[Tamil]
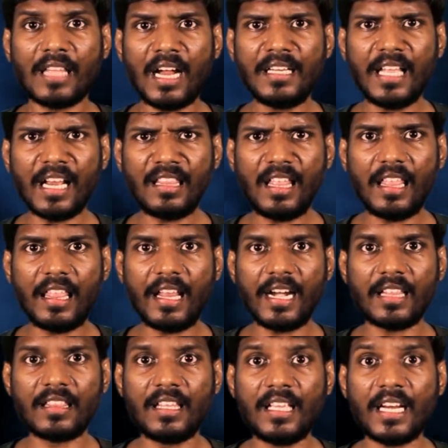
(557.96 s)
தான் இறந்ததை
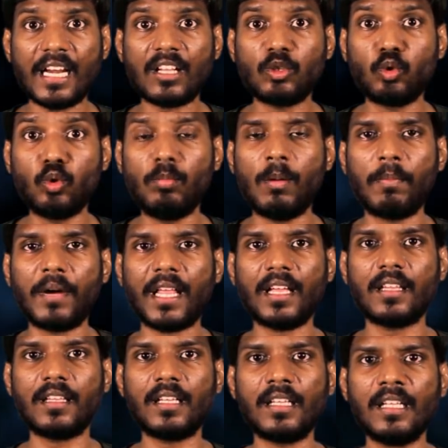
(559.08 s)
நினைத்து எனக்கு துன்பம்
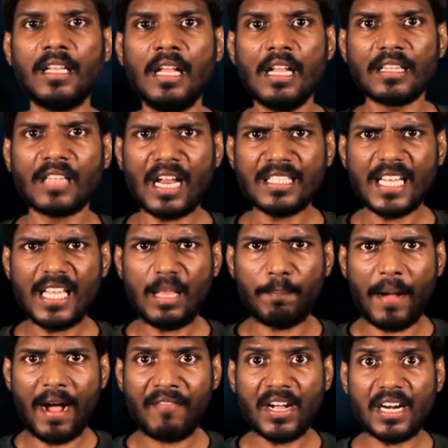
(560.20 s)
கிடையாது தான் செய்த
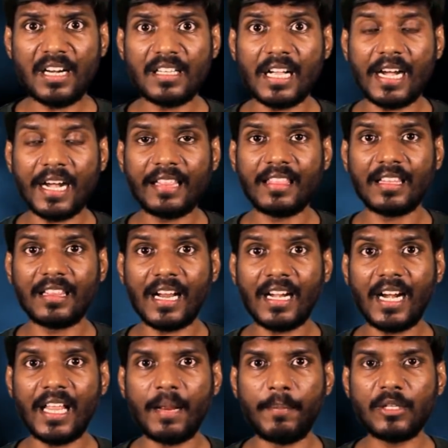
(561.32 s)
பாவங்களுக்கு கிடைத்த
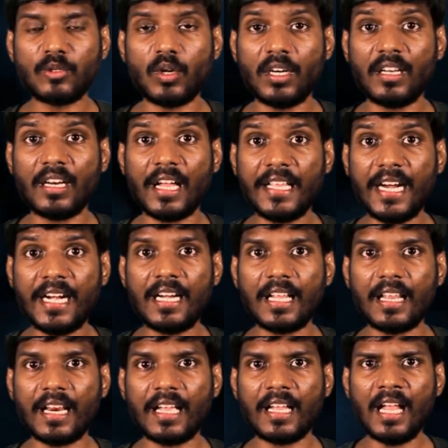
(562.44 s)
தண்டனை அப்படின்னு சொல்லிட்டு நான்
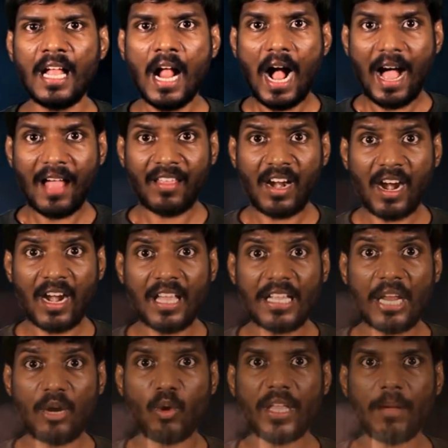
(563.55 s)
ஏற்றுக்கிறேன் அதனால்
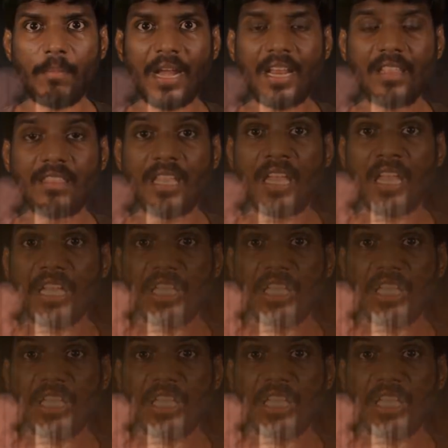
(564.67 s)
என்னுடைய மரணத்தை